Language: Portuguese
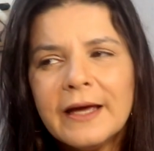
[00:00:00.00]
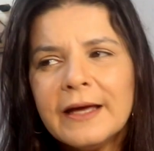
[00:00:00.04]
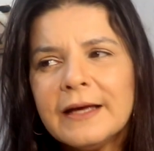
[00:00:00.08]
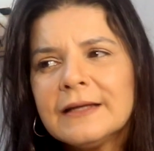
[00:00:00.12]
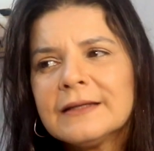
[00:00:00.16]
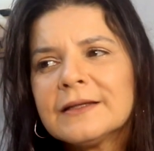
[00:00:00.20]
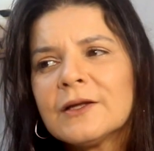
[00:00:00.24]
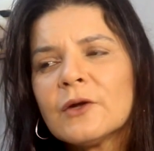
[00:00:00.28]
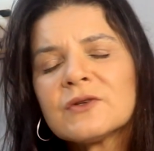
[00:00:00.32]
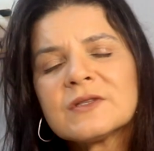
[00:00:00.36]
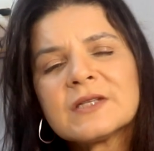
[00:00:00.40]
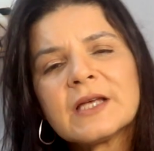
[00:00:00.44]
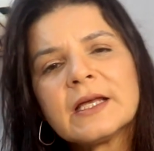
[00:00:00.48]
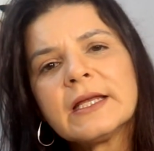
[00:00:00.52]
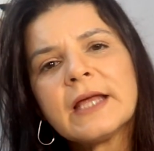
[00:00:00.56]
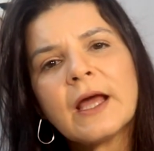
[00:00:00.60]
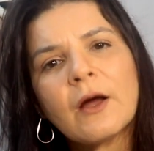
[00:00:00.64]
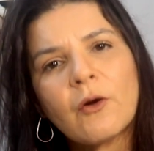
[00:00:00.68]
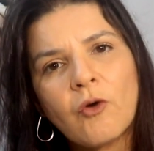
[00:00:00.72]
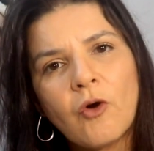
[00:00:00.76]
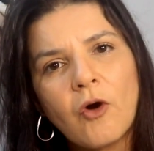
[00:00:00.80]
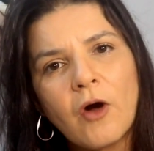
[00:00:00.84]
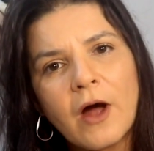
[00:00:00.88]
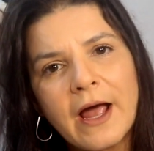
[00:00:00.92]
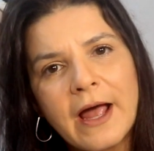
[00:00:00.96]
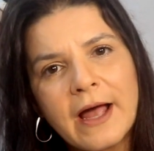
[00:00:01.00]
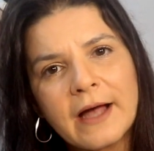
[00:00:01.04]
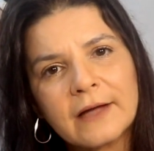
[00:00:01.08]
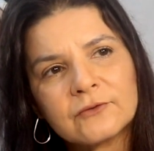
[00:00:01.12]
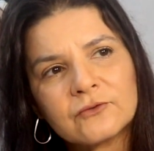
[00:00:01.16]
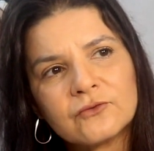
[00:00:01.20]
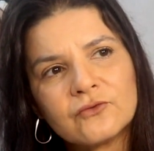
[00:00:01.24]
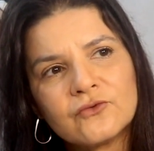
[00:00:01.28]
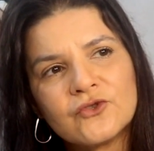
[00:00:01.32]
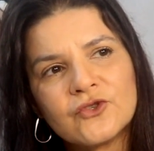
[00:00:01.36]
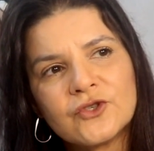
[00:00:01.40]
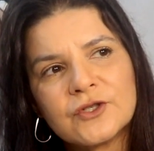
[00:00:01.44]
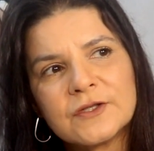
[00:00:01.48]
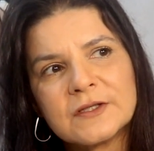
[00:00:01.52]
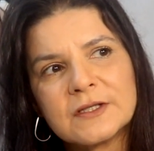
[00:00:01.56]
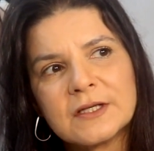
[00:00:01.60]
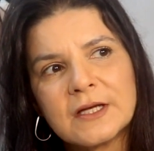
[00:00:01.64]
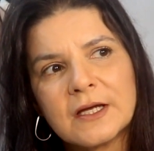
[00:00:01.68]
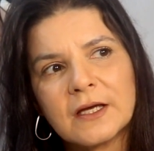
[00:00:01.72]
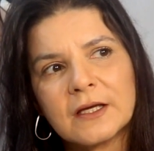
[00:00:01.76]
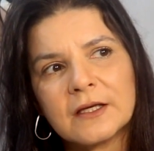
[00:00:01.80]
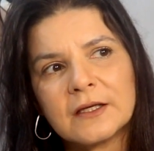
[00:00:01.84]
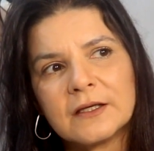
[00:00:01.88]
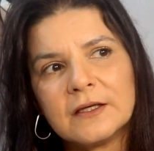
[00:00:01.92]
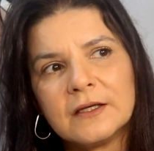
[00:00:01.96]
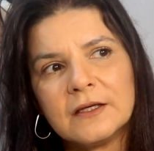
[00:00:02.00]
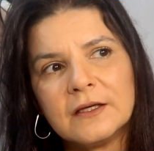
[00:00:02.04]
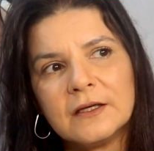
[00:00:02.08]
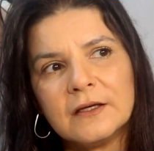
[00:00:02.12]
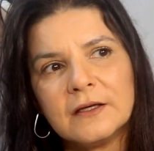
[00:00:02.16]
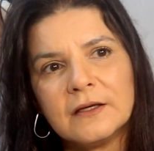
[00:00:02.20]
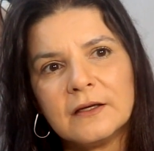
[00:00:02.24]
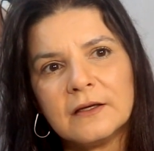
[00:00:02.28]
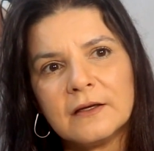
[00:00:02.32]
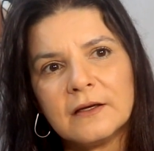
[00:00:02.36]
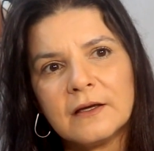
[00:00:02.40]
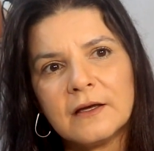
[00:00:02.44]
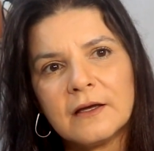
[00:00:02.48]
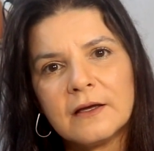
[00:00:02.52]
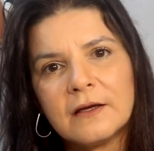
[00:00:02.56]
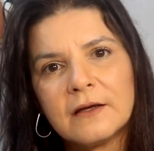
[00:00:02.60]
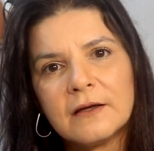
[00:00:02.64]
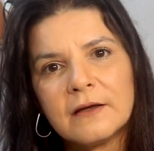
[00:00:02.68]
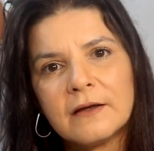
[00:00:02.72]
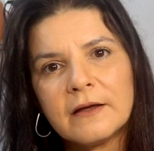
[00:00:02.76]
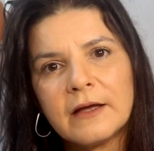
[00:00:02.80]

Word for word: Então seria correto dizer que